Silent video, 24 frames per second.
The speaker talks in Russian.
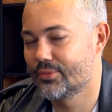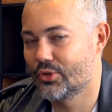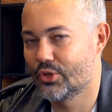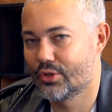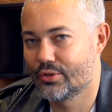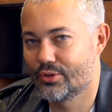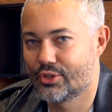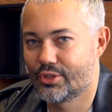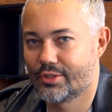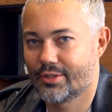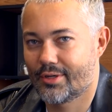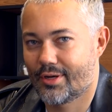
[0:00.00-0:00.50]

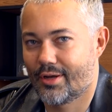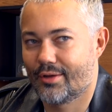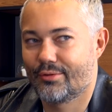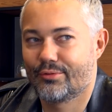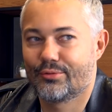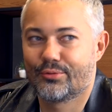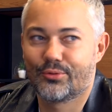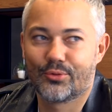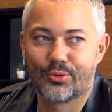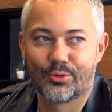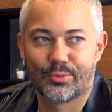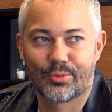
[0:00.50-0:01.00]
я все
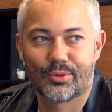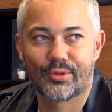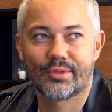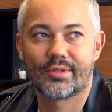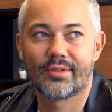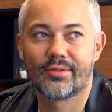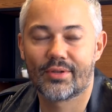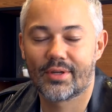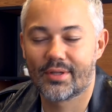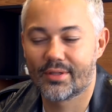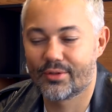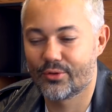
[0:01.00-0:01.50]
кайфую
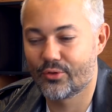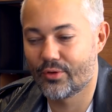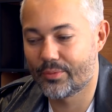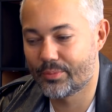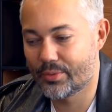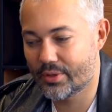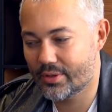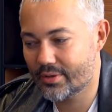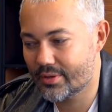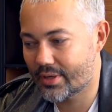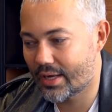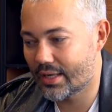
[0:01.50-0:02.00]
просто невероятно. Ну,
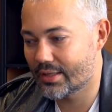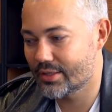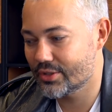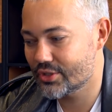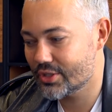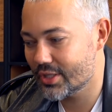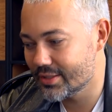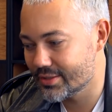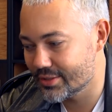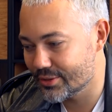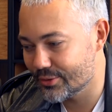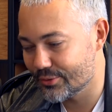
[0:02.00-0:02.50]
во-первых,
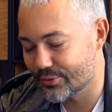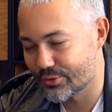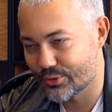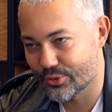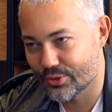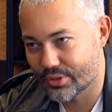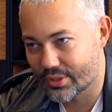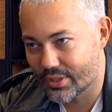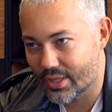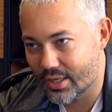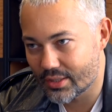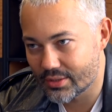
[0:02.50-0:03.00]
конечно, я делаю все
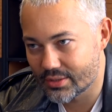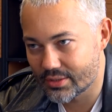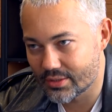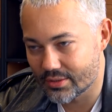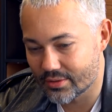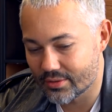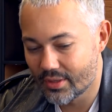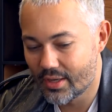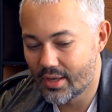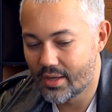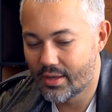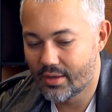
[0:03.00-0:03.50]
это не
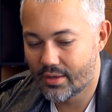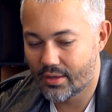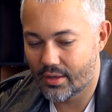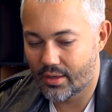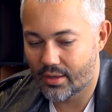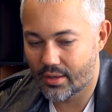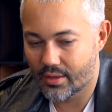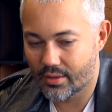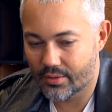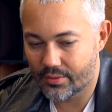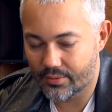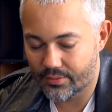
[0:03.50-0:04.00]
один.
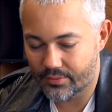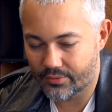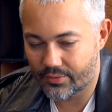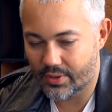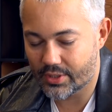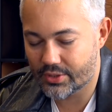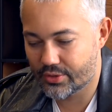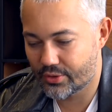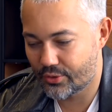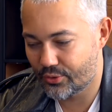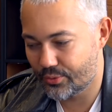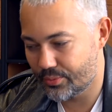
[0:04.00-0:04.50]
А
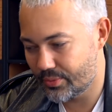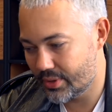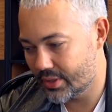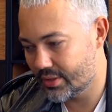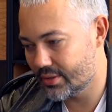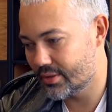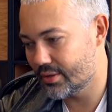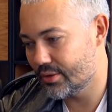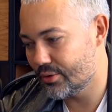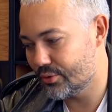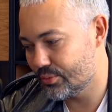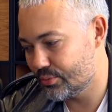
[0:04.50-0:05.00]
важное
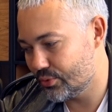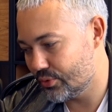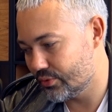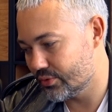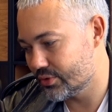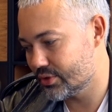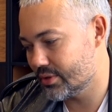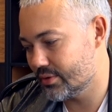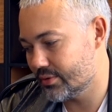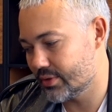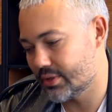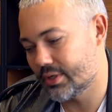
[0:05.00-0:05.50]
умение
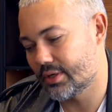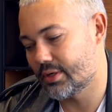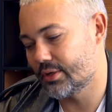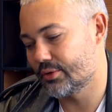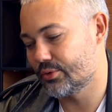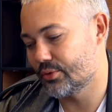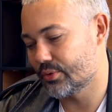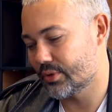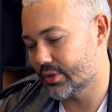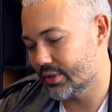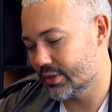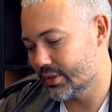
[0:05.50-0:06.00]
любого человека,
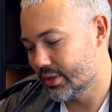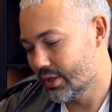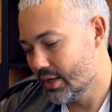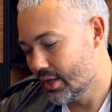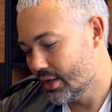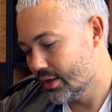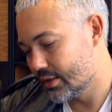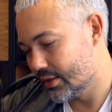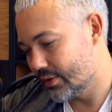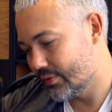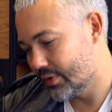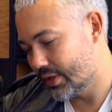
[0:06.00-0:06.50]
который
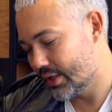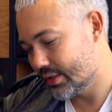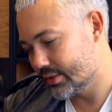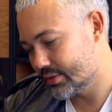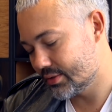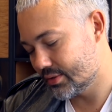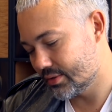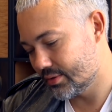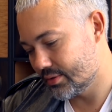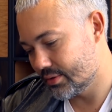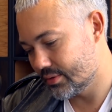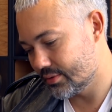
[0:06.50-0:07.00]

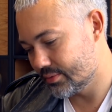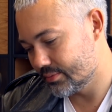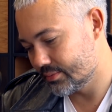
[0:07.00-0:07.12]
является